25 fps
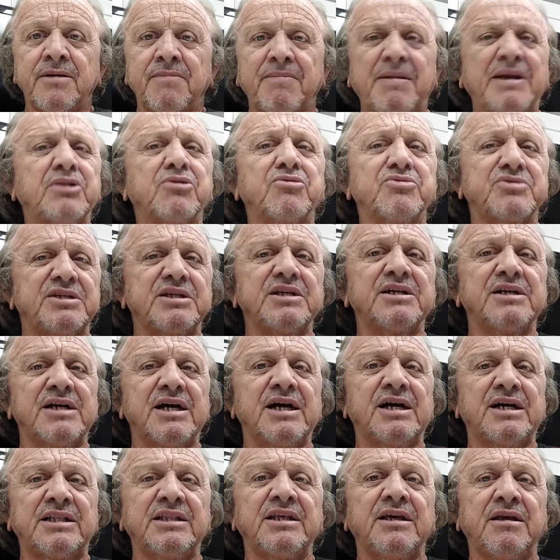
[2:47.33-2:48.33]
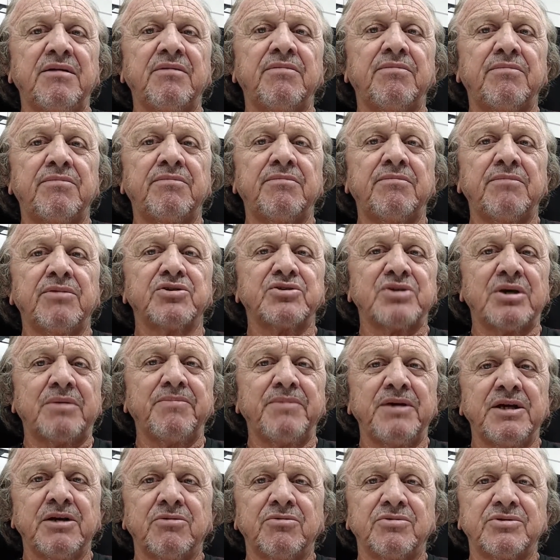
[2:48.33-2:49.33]
Mas não se enganem, meus
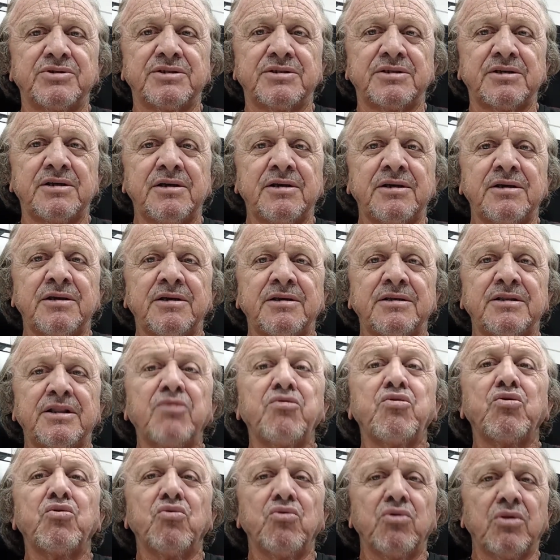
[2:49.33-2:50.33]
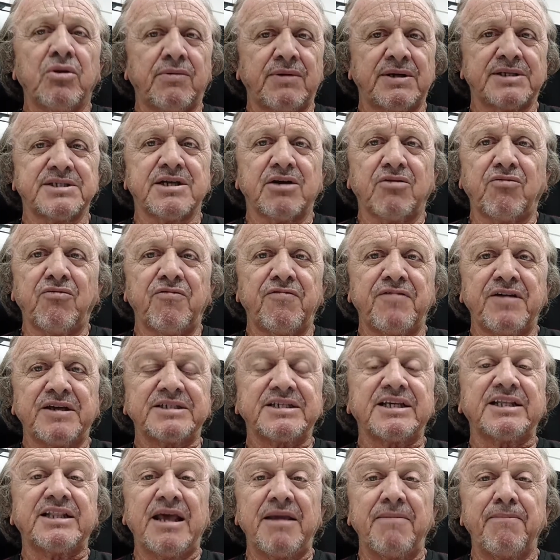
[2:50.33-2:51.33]
amigos, não engulam essa
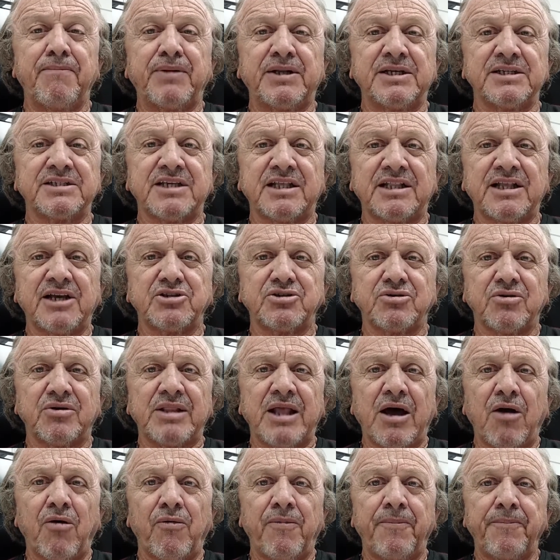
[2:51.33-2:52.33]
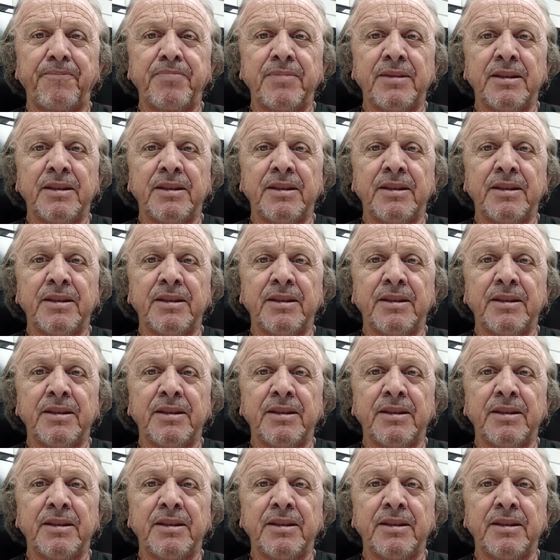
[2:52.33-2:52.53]
conversa da imprensa nacional.